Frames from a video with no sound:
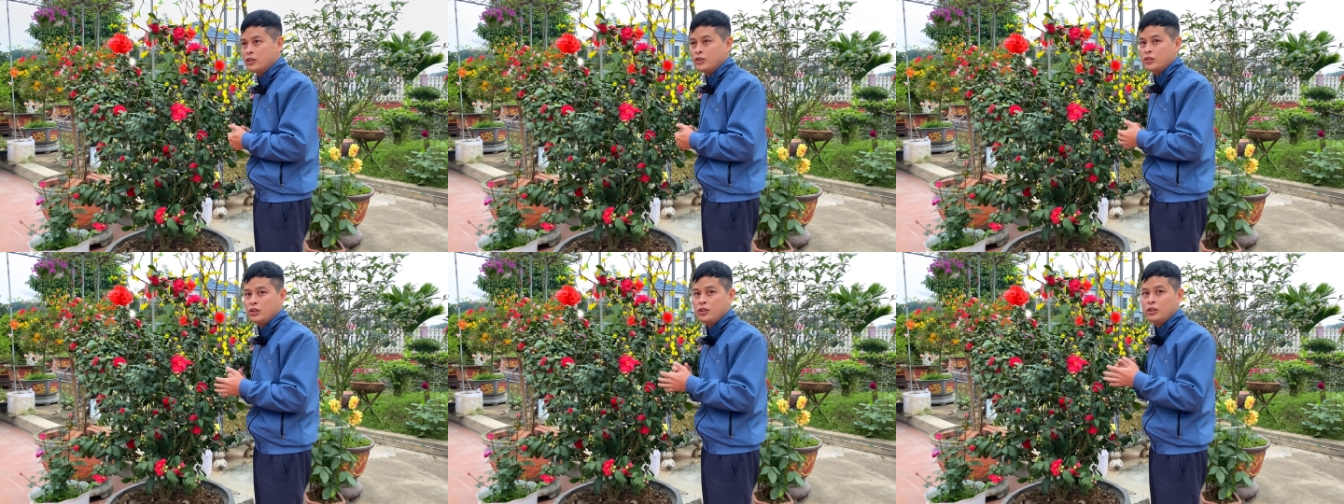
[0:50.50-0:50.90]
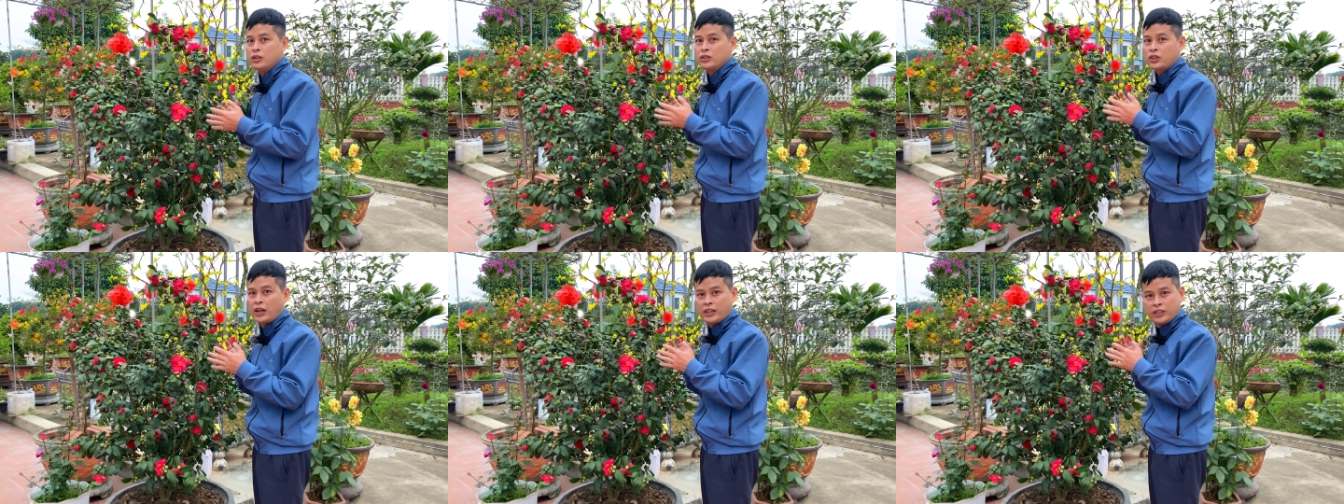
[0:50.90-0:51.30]

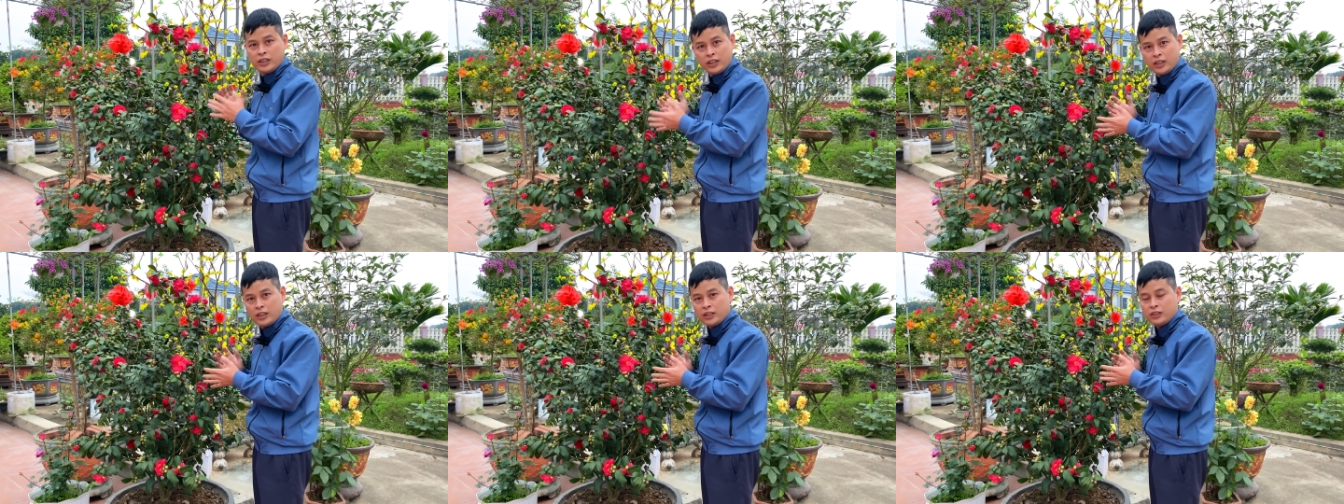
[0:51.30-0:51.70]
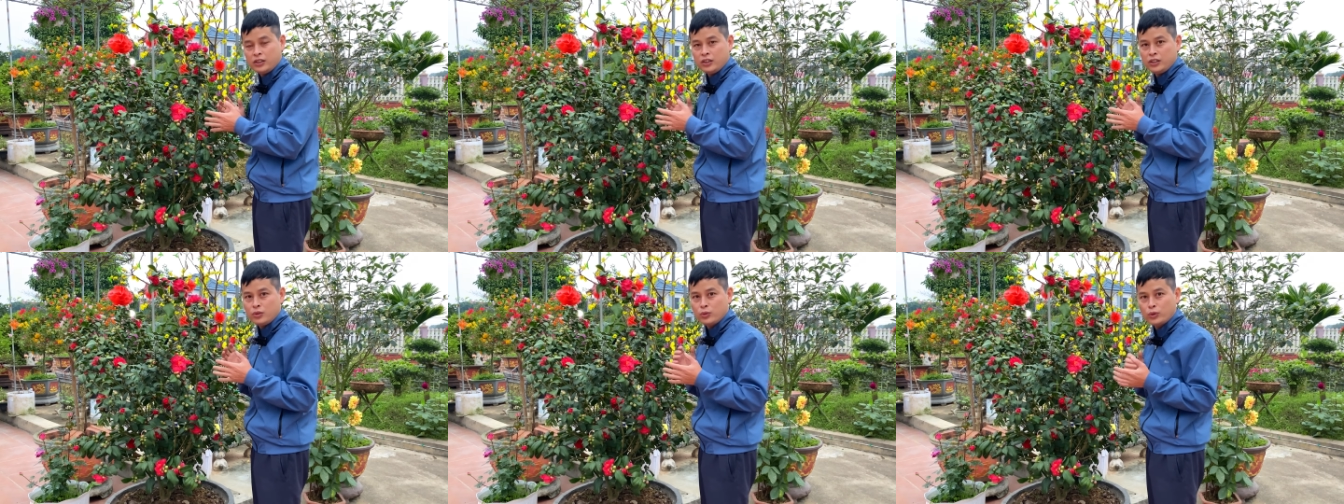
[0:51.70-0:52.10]
từ thành thị
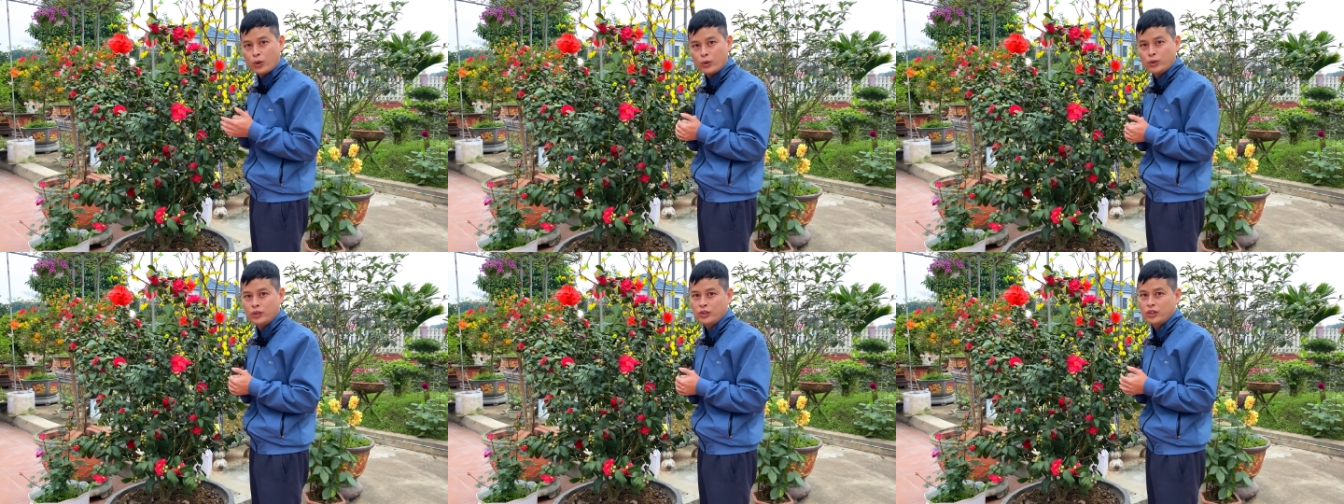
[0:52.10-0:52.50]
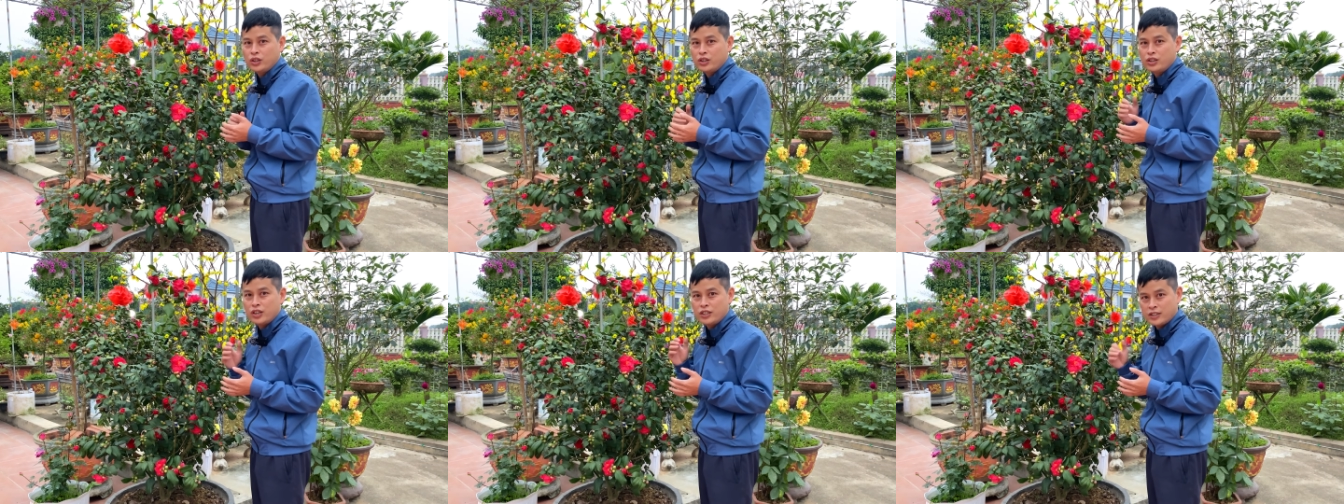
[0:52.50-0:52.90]
tới nông thôn từ
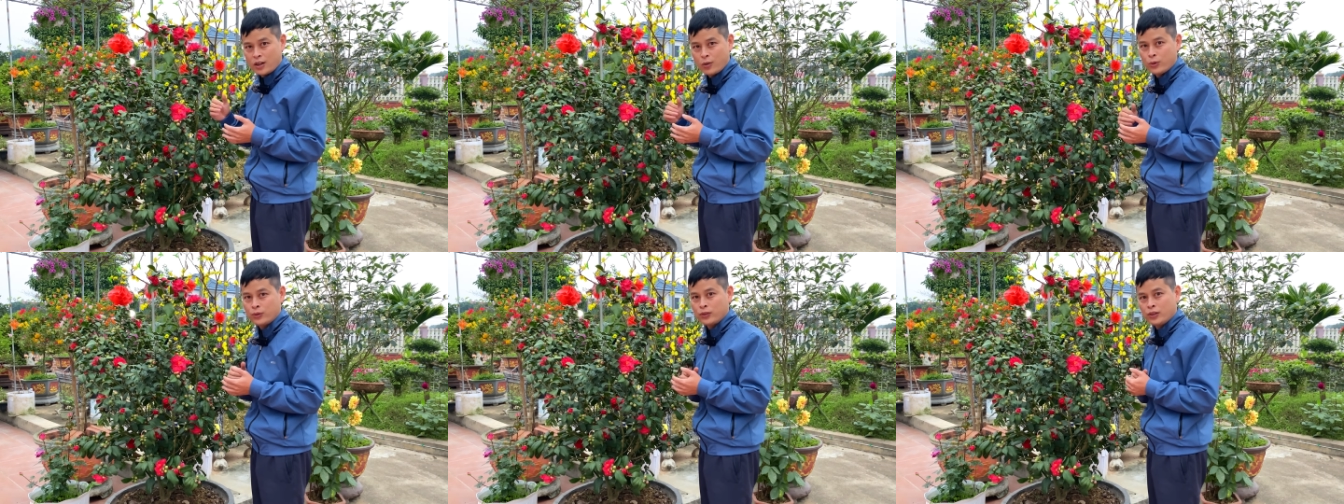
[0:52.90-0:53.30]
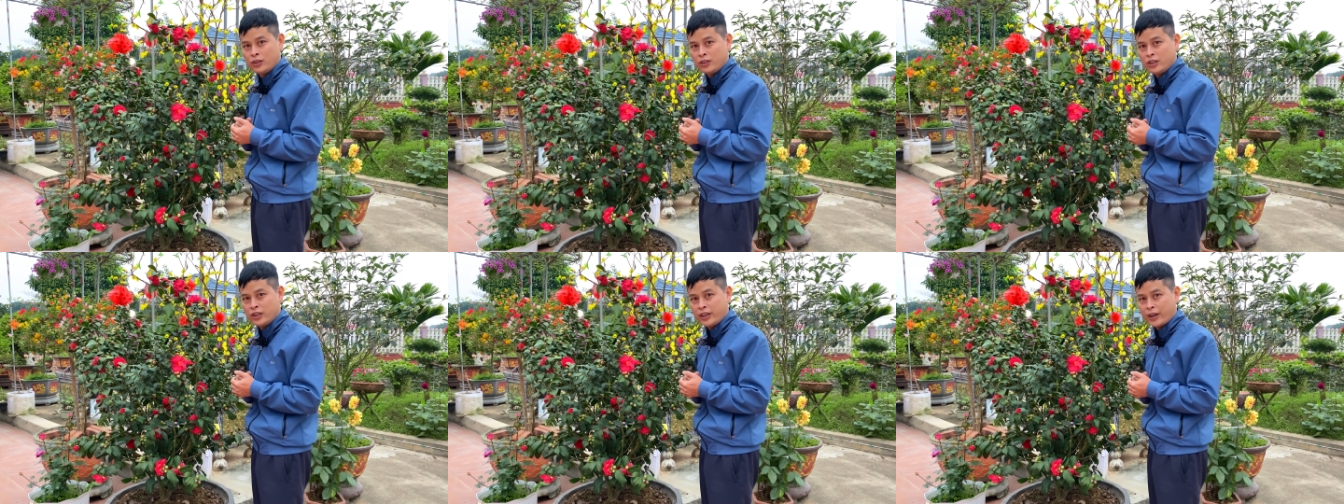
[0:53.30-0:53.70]
người giàu tới
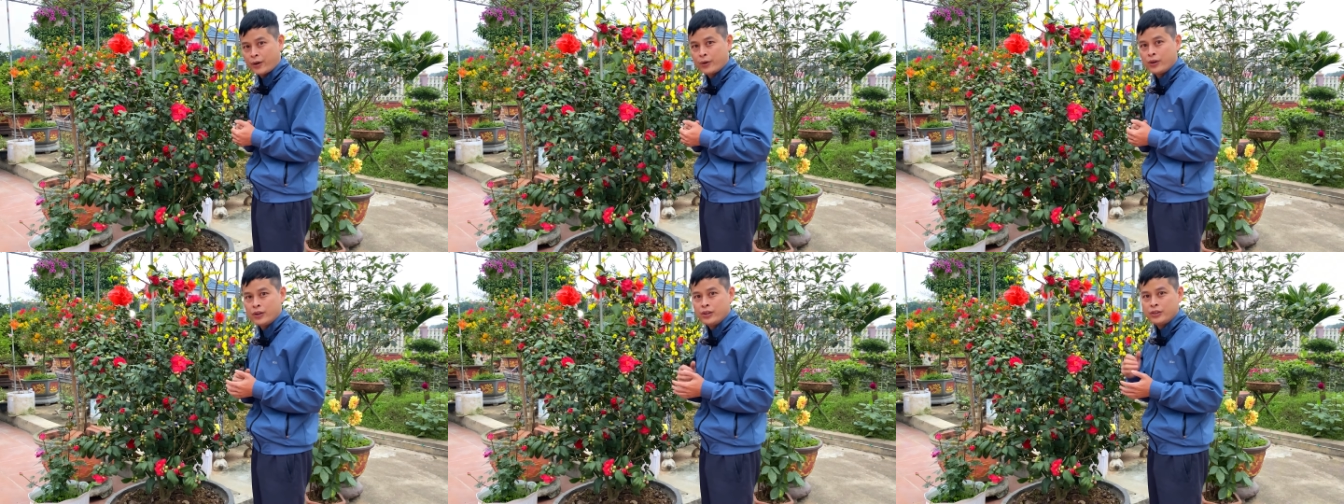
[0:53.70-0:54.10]
người nghèo